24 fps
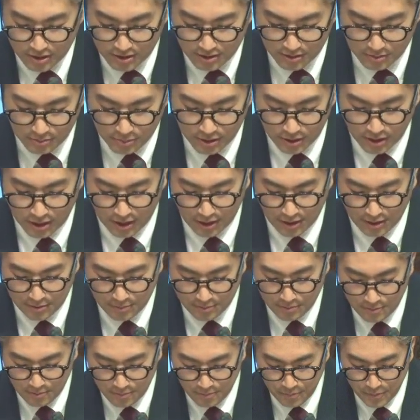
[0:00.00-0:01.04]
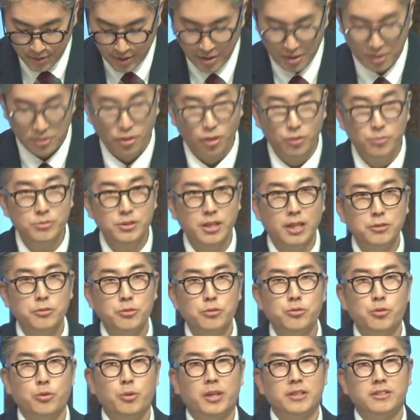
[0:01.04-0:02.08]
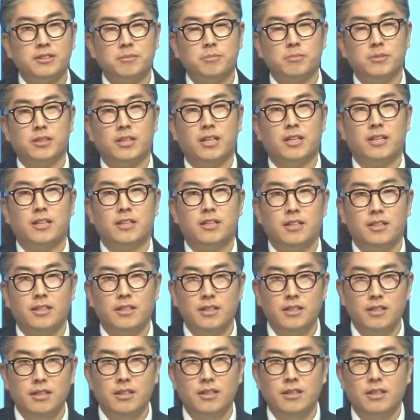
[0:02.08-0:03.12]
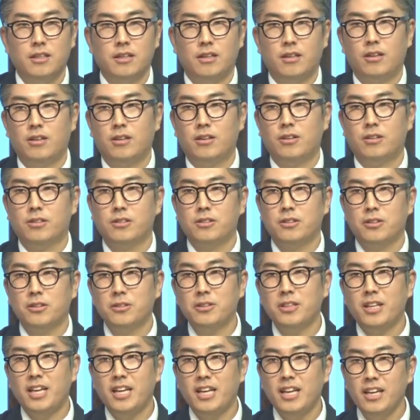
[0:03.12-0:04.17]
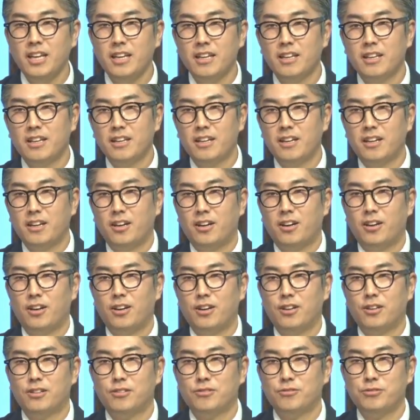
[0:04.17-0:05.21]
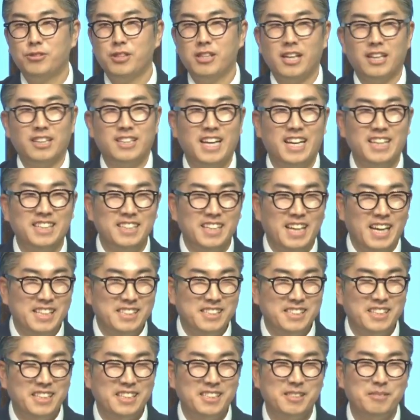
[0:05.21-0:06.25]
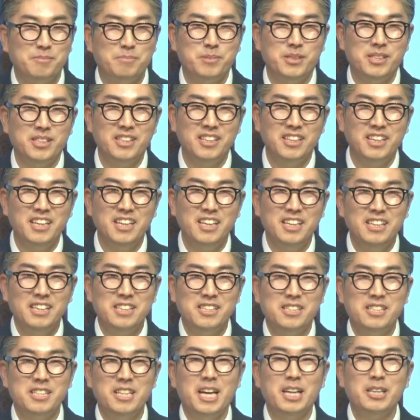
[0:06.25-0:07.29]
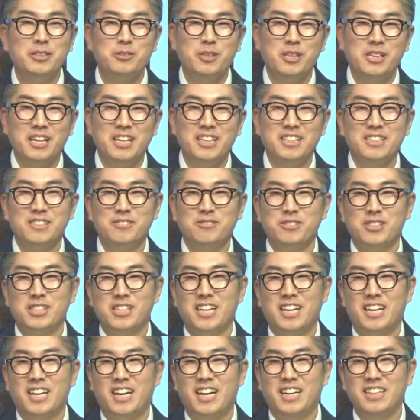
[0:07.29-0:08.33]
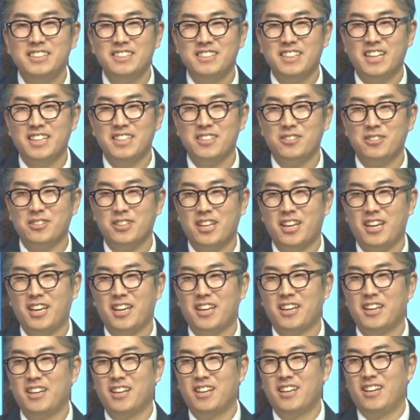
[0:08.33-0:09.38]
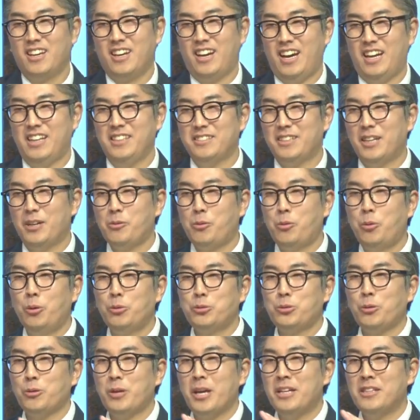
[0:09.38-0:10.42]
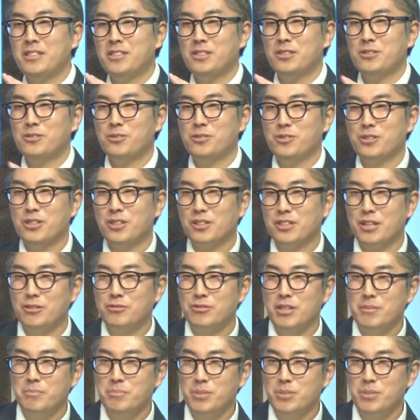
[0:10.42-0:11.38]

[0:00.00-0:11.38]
있습니다. 너무나도 좋았습니다. 어, 그런데 어, 우리가 다들 아시다시피 신앙생활이 우리가 항상 이렇게 항상 고속행진으로 이렇게 우리